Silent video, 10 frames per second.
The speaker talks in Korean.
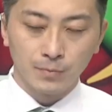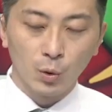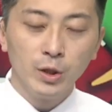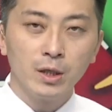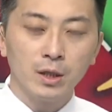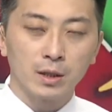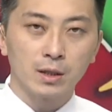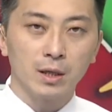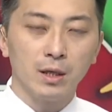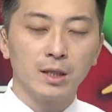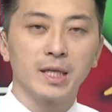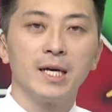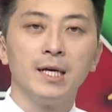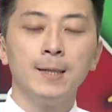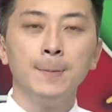오늘은 어,
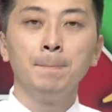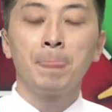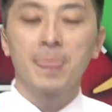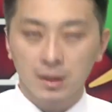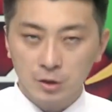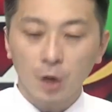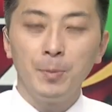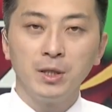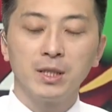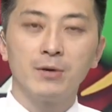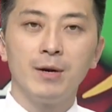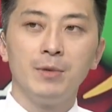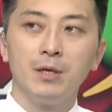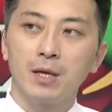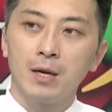제가 첫 번째로
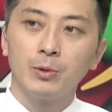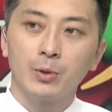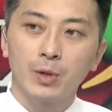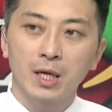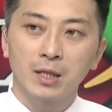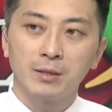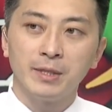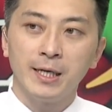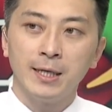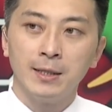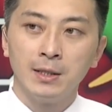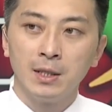한번 해보도록 하겠습니다.